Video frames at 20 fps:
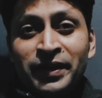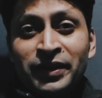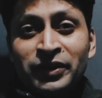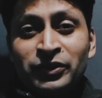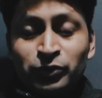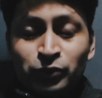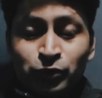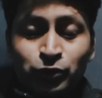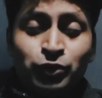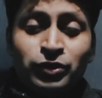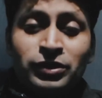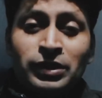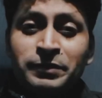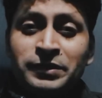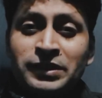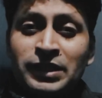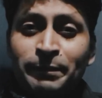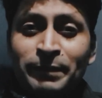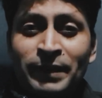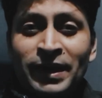तो दोस्तों
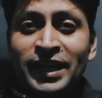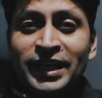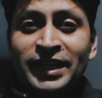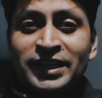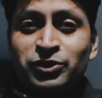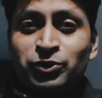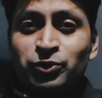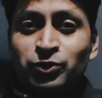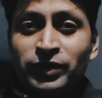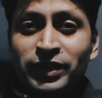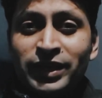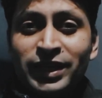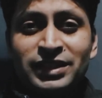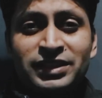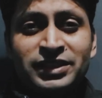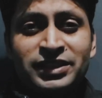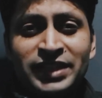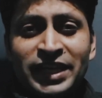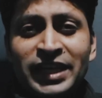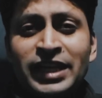सबसे पहले जो एक
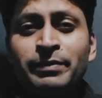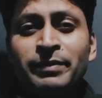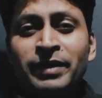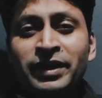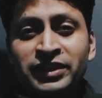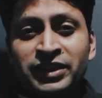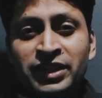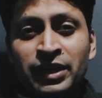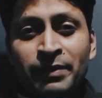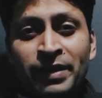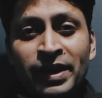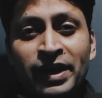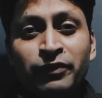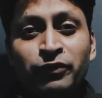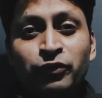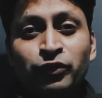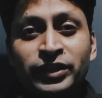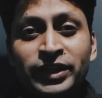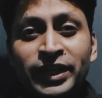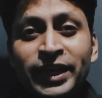सही माध्यम है
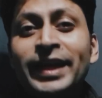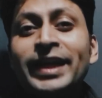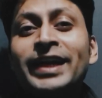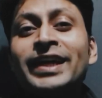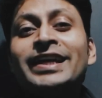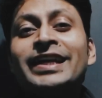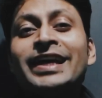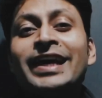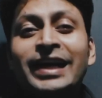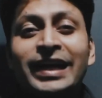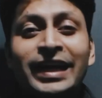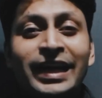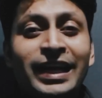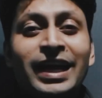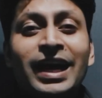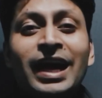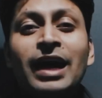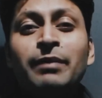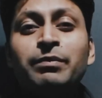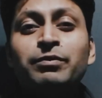वो ये है कि अगर
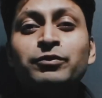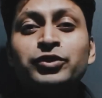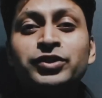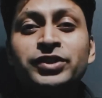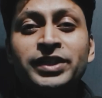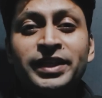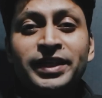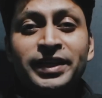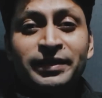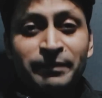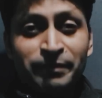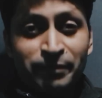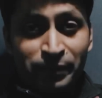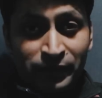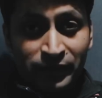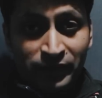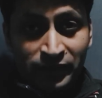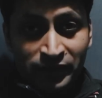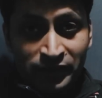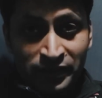आप मुझे
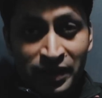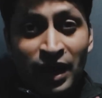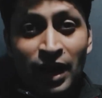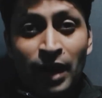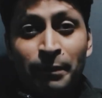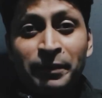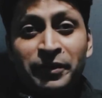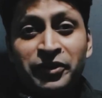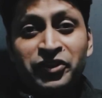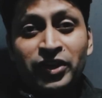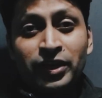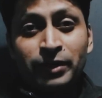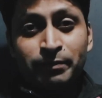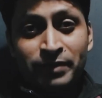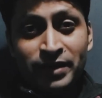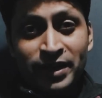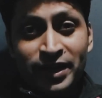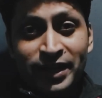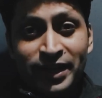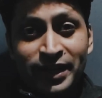यहाँ पर देख
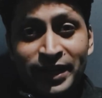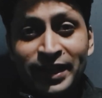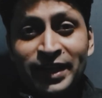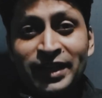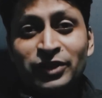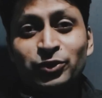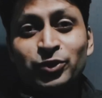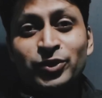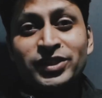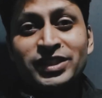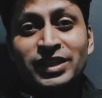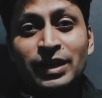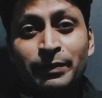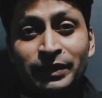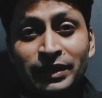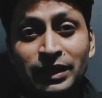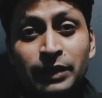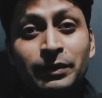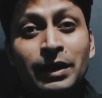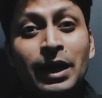पा रहे हैं तो इसका
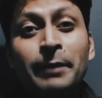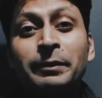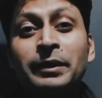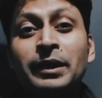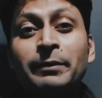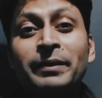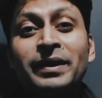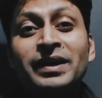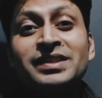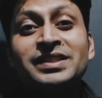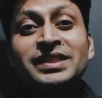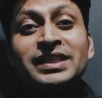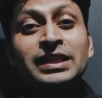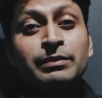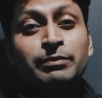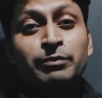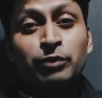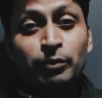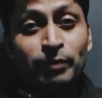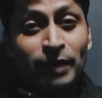मतलब आपके पास
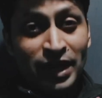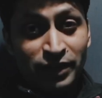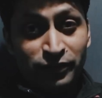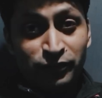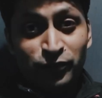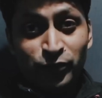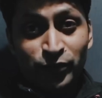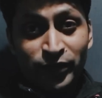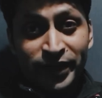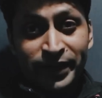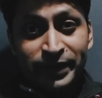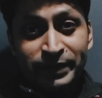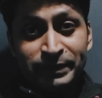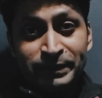एक मोबाइल फ़ोन है